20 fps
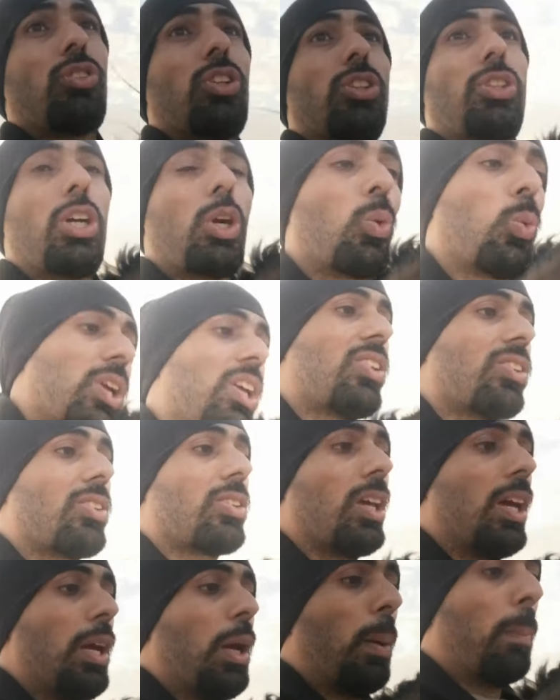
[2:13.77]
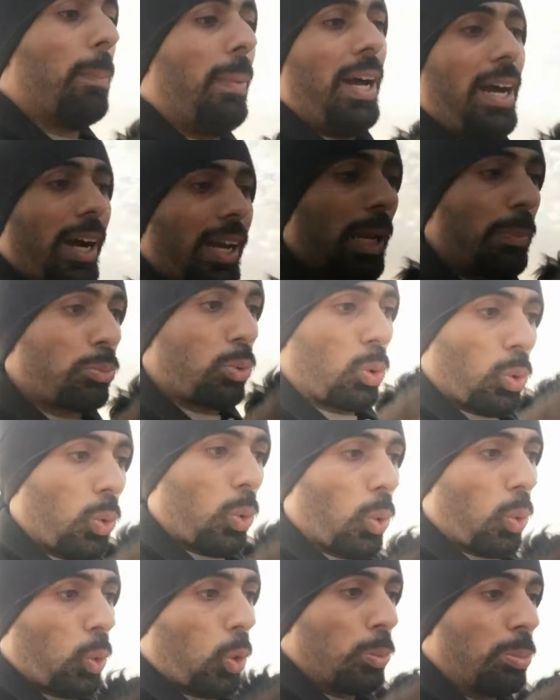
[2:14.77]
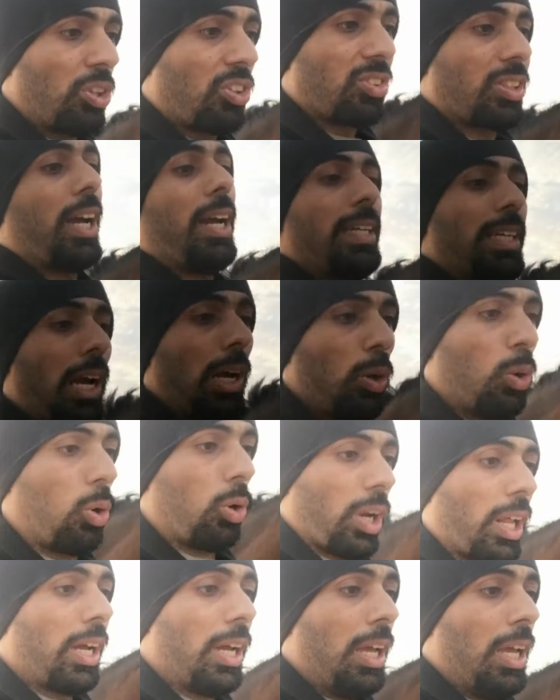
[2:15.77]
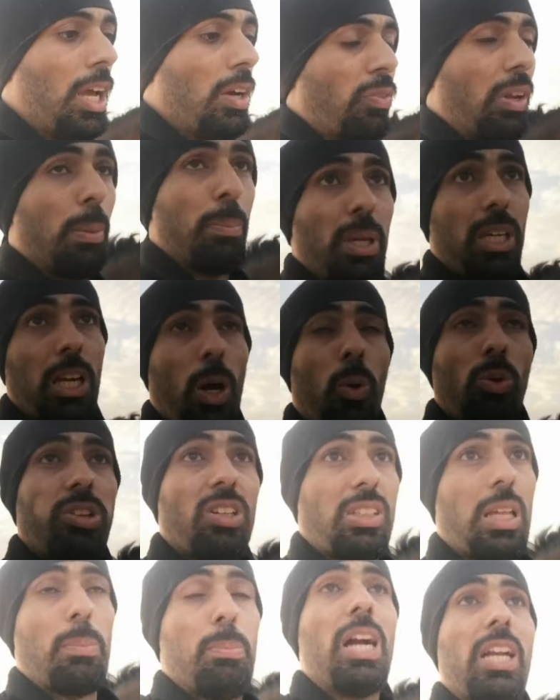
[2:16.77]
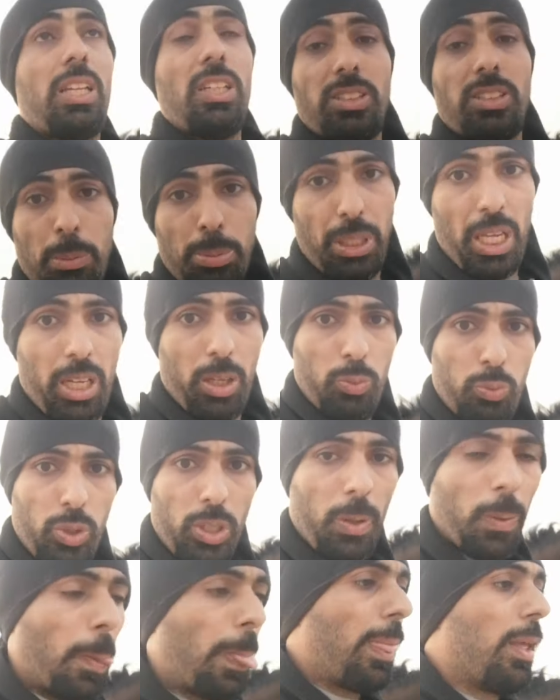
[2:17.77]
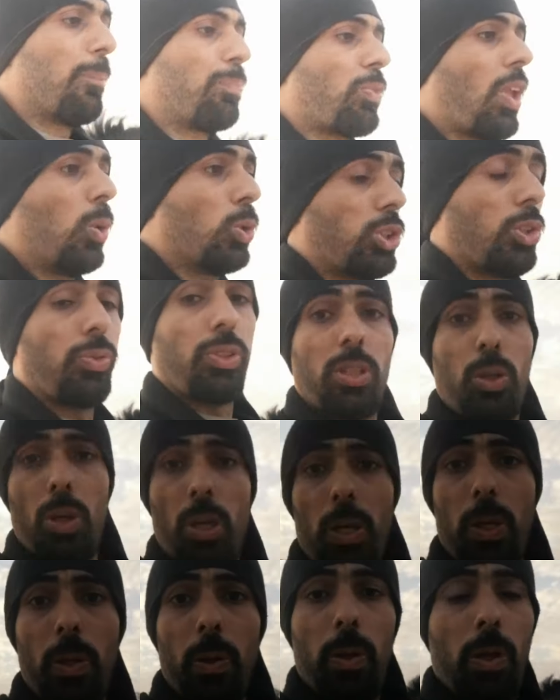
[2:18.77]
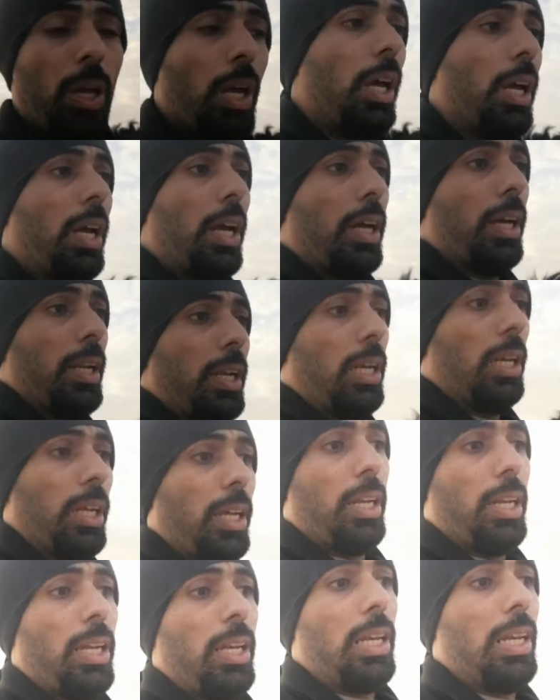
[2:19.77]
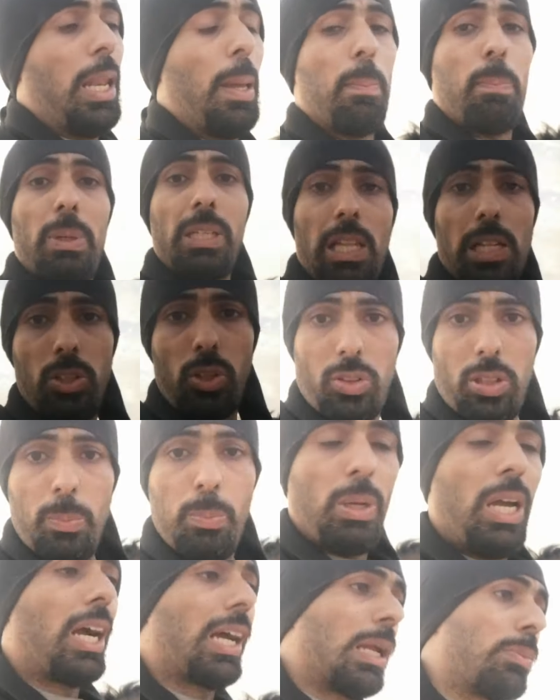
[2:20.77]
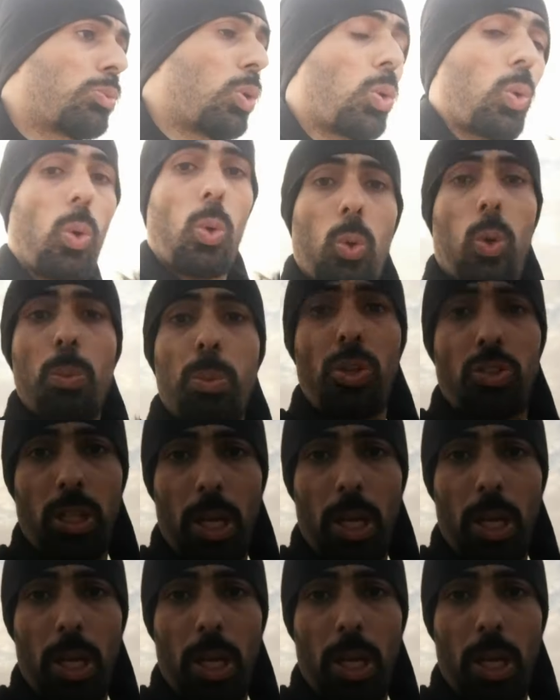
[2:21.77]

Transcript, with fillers: شفت التقويس مع اغلب طرق الركوب الصحيحه الاخرى فلما يقوس صار معك تحس انك تتحكم فيه او شفت آه، لمه الجسم مع اغلب طرق الركوب